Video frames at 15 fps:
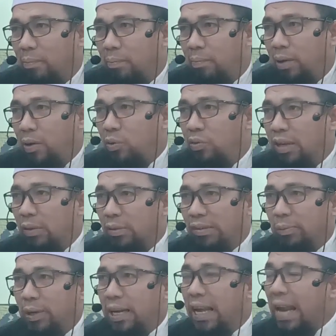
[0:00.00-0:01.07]
manusia itu
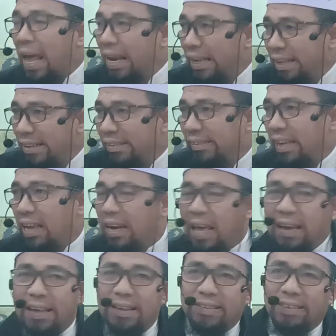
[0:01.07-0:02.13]
disebut dengan al-insan
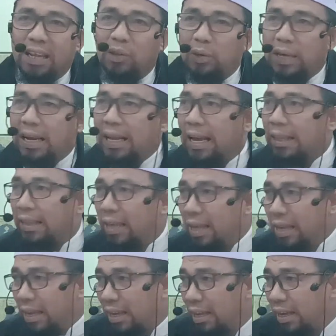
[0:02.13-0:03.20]
al-insan itu dari
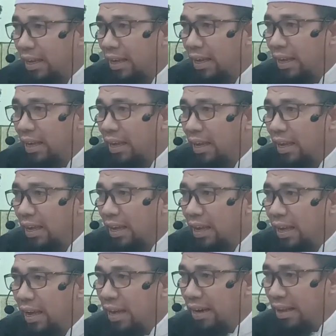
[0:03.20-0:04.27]
kata
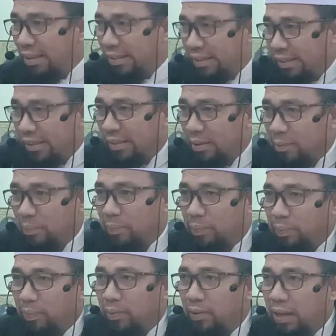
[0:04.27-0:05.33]
anas
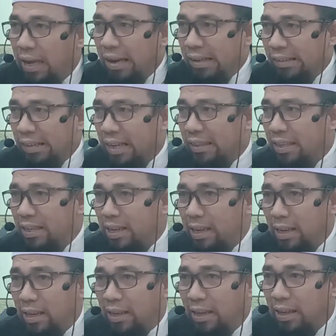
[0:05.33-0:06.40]
anas
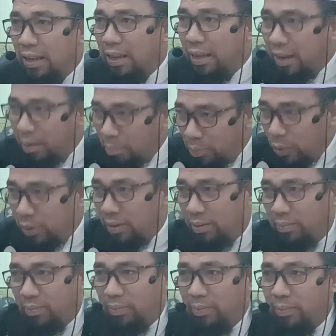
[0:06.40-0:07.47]
artinya lembut
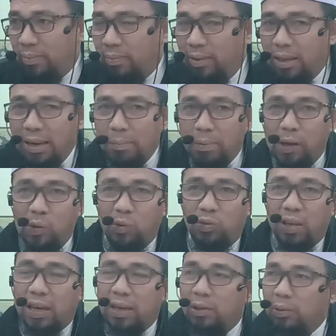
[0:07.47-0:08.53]
jadi
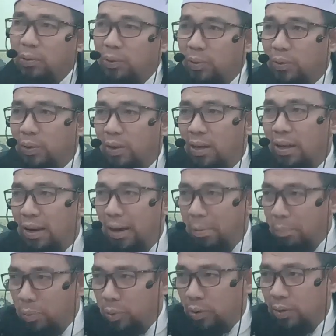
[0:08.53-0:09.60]
manusia itu
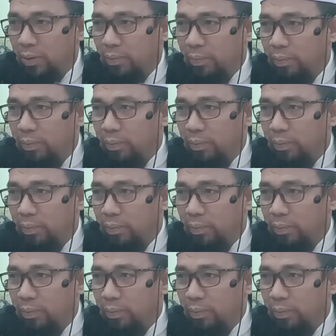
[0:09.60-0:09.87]
lembut